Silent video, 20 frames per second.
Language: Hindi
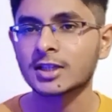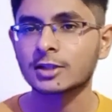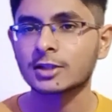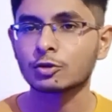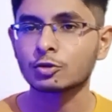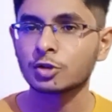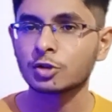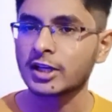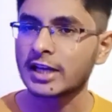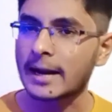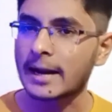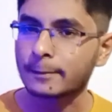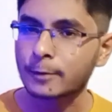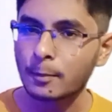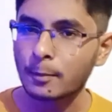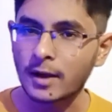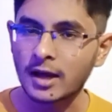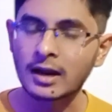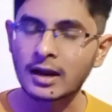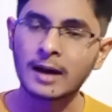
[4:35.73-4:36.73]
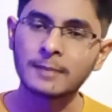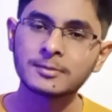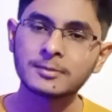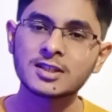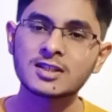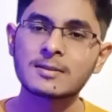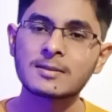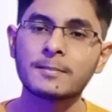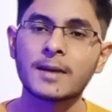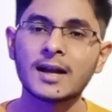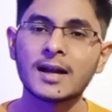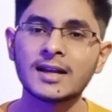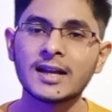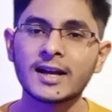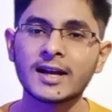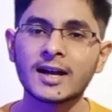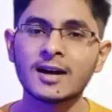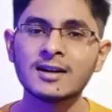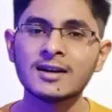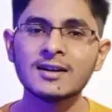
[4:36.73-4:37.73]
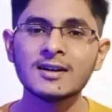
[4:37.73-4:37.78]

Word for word: चाहते हो तो ये लैपटॉप आराम से संभाल लेगा